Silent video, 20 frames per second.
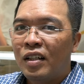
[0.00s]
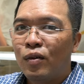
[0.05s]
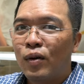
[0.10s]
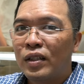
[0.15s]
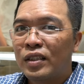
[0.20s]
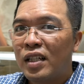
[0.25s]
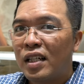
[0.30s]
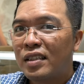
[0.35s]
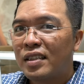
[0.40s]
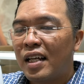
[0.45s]

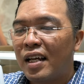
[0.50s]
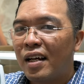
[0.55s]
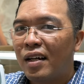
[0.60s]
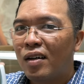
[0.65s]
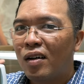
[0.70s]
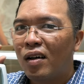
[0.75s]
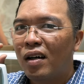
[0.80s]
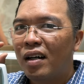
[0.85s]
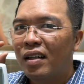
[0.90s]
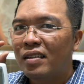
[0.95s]
Hoàng Sơn sẽ
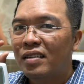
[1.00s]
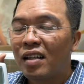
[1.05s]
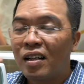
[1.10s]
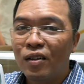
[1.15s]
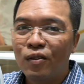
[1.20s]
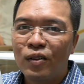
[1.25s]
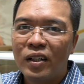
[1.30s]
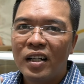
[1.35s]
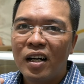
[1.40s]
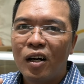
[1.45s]
có
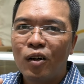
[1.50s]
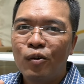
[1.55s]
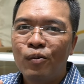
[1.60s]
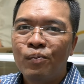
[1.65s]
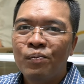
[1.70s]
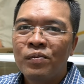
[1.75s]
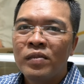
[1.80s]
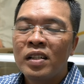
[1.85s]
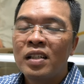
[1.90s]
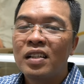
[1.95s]
từng video
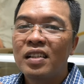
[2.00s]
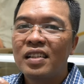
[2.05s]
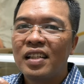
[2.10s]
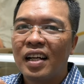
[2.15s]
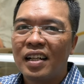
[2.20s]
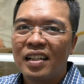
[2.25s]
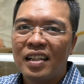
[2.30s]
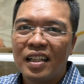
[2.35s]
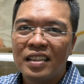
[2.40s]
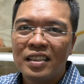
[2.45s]
hướng
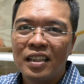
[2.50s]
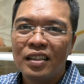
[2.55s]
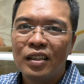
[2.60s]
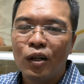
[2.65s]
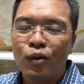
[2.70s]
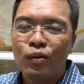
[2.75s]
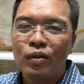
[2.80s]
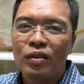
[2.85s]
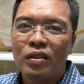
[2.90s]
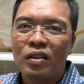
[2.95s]
dẫn cách sử
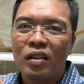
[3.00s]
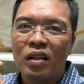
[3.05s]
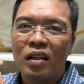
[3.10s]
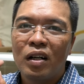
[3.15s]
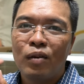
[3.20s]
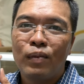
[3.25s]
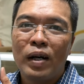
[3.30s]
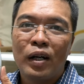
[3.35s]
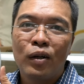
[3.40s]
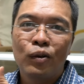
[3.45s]
dụng cho
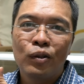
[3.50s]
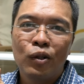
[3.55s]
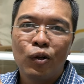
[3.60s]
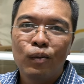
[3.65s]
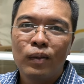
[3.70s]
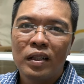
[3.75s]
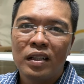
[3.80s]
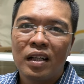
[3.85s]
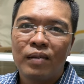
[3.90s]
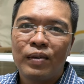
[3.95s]
ông bà cô chú
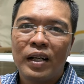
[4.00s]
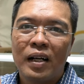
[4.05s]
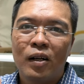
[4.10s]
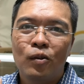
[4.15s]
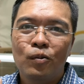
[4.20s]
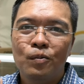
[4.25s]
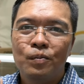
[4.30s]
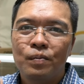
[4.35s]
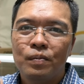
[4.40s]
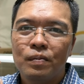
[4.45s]
mình tham
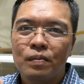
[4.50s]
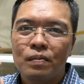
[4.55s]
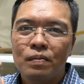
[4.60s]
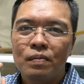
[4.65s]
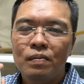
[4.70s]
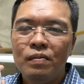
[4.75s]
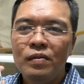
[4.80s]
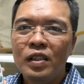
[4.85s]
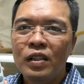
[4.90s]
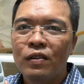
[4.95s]
khảo
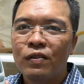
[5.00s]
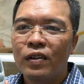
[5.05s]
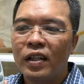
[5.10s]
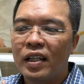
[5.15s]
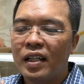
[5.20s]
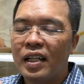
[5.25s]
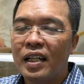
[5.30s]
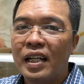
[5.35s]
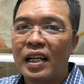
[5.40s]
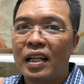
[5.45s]

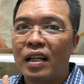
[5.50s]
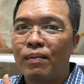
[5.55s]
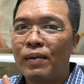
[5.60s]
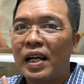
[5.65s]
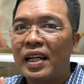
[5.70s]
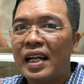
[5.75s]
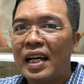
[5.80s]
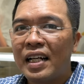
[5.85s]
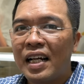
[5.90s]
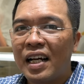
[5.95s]
vì cái này là
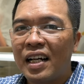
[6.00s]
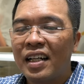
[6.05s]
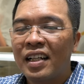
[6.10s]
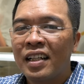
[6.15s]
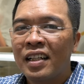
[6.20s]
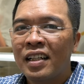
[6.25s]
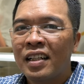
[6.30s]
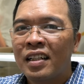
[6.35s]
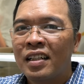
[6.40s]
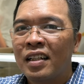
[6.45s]
máy đa năng
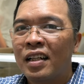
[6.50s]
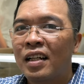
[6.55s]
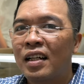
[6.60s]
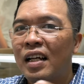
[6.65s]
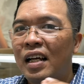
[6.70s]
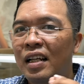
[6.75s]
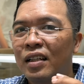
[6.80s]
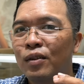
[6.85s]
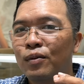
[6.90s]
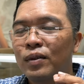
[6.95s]
nên
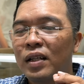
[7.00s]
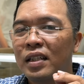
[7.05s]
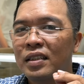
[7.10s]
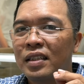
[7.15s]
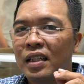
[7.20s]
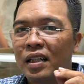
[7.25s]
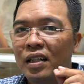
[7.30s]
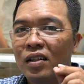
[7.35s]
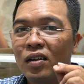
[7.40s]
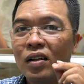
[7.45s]
là chúng ta
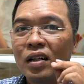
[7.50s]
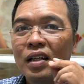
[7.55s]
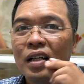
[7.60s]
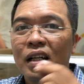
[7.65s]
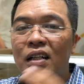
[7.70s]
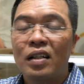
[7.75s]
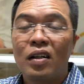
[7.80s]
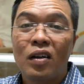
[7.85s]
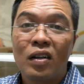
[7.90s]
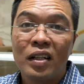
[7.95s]
sẽ có
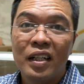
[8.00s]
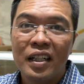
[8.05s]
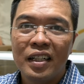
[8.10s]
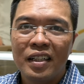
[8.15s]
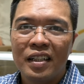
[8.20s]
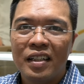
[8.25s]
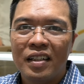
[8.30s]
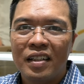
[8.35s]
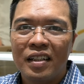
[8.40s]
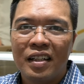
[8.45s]
cách đo riêng
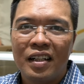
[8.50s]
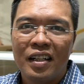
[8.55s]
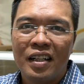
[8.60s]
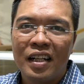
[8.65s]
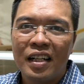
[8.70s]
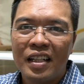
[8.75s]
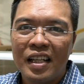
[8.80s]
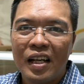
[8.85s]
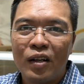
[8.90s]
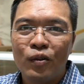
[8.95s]
à,
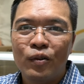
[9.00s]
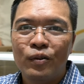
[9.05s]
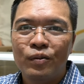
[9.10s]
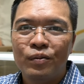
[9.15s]
khác nhau